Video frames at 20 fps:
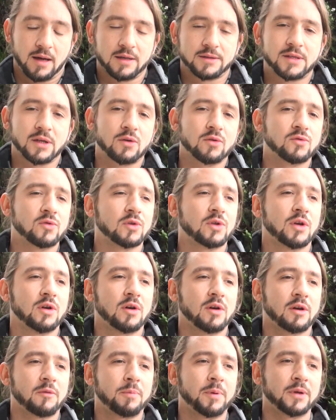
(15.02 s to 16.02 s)
Al ser consultado
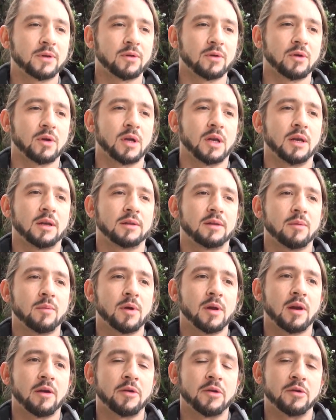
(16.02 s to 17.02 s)
al respecto del tema
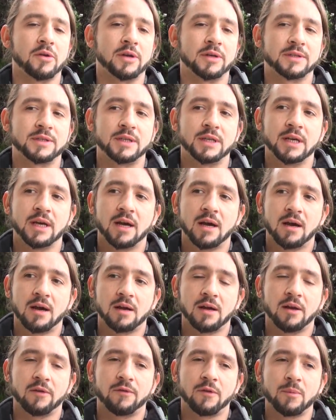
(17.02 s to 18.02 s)
de la biodiversidad
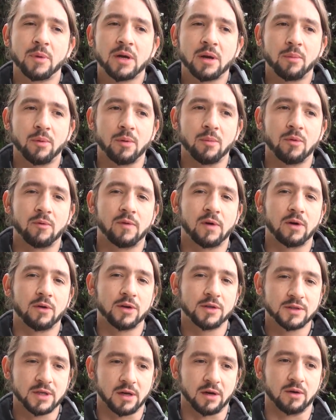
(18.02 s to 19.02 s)
y las formas que podemos
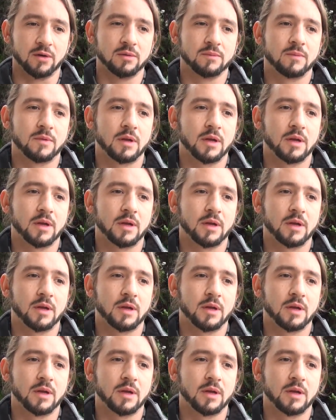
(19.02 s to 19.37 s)
valorizarlo,